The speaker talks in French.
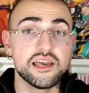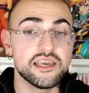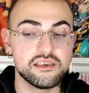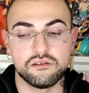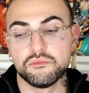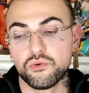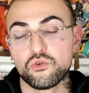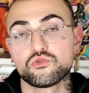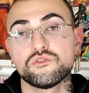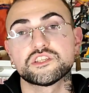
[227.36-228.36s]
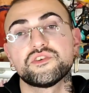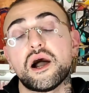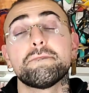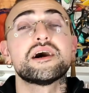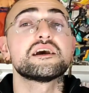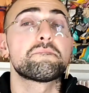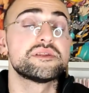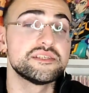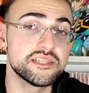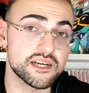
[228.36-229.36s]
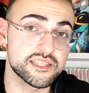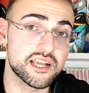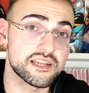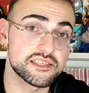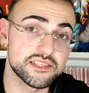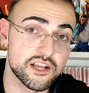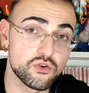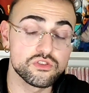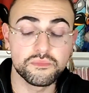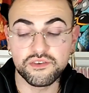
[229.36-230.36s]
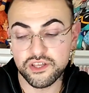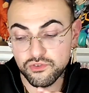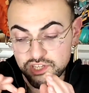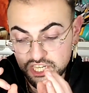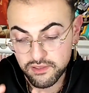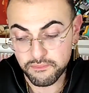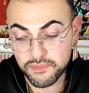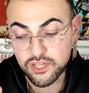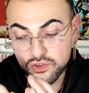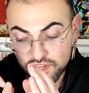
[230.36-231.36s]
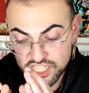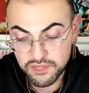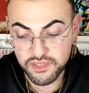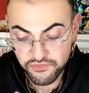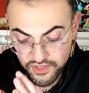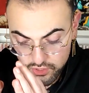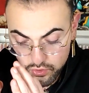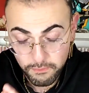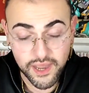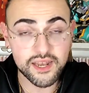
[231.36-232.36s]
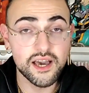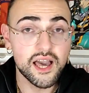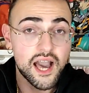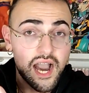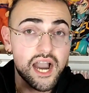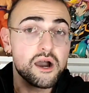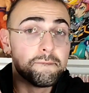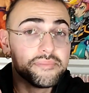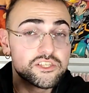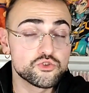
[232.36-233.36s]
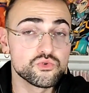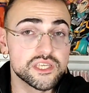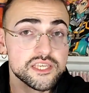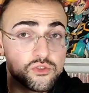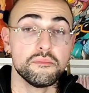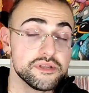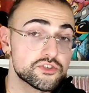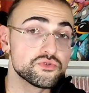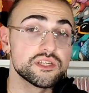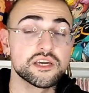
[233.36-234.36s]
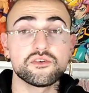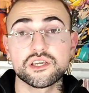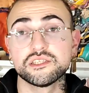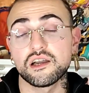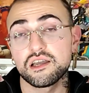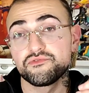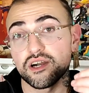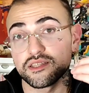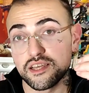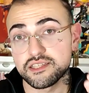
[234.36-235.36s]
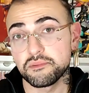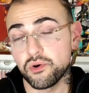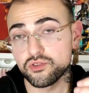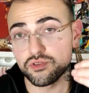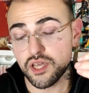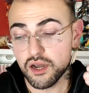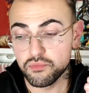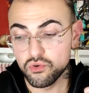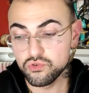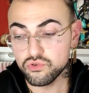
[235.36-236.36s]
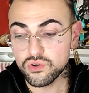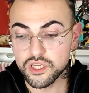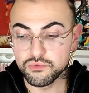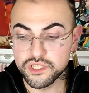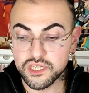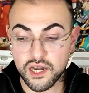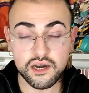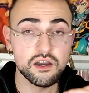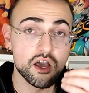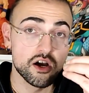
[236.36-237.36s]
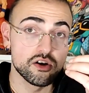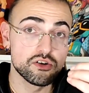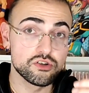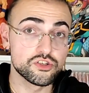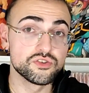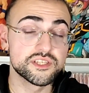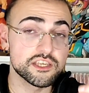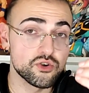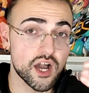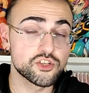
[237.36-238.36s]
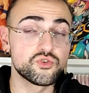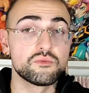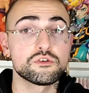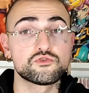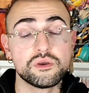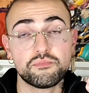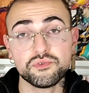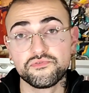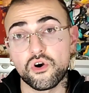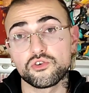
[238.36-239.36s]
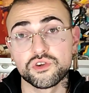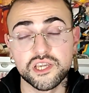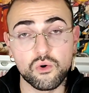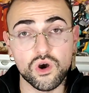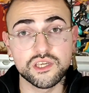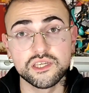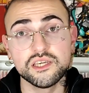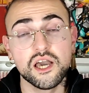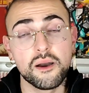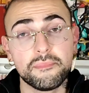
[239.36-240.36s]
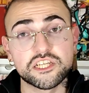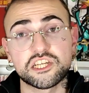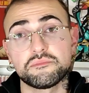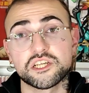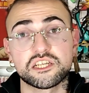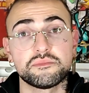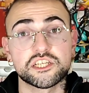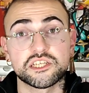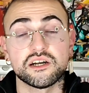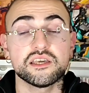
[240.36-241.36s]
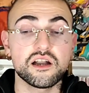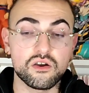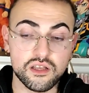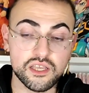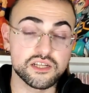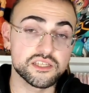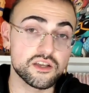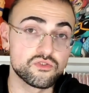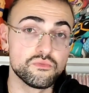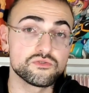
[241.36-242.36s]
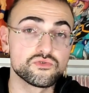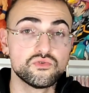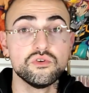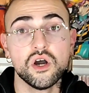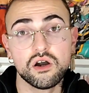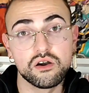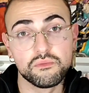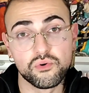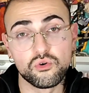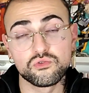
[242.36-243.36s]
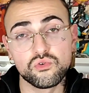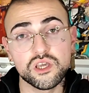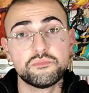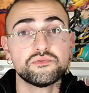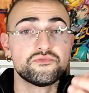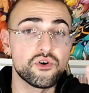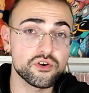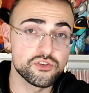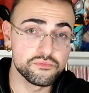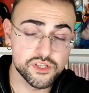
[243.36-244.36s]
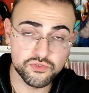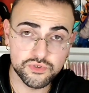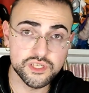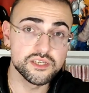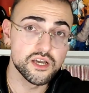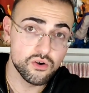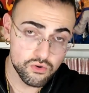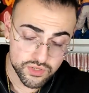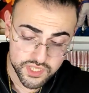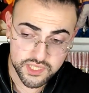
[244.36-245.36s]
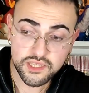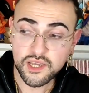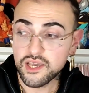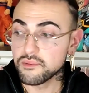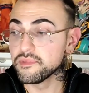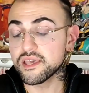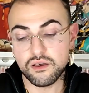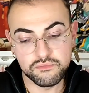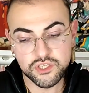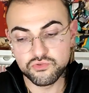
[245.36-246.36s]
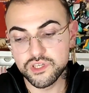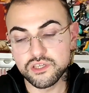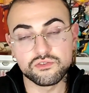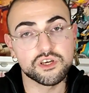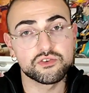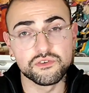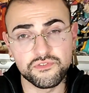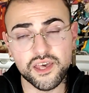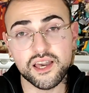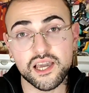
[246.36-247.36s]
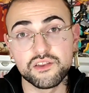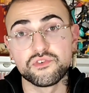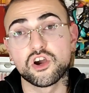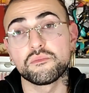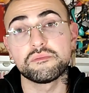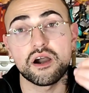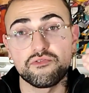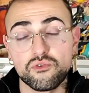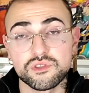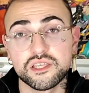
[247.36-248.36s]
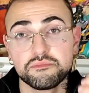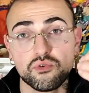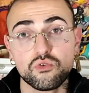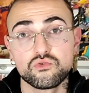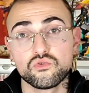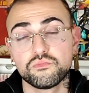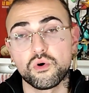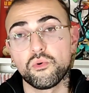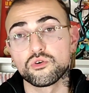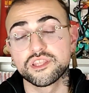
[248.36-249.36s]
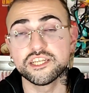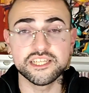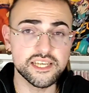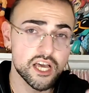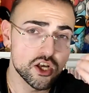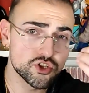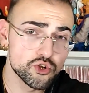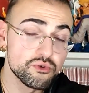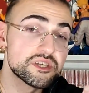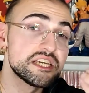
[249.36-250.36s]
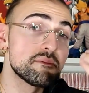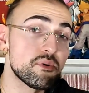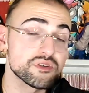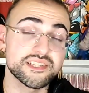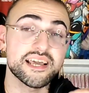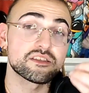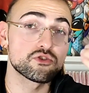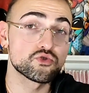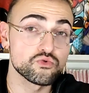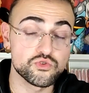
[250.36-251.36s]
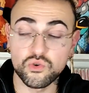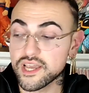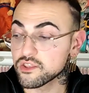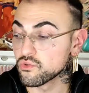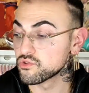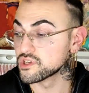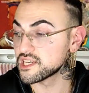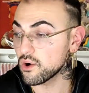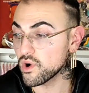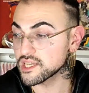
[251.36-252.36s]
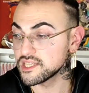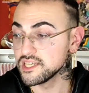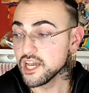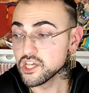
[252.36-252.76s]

et euh, Boruto va se faire un malin plaisir d'éclater ses clones, mais il, va ne, il ne va jamais faire de mal à Mitsuki. Mitsuki d'ailleurs qui dira une phrase très importante à Boruto, il lui dira euh, Je sais que actuellement tu es plus fort que Kawaki, machin, machin, machin, et, indirectement du coup euh, Boruto est plus fort que Mitsuki aussi, mais Mitsuki n'en a que faire, il veut quand même affronter Boruto pour protéger celui qu'il pense être son soleil, donc Kawaki.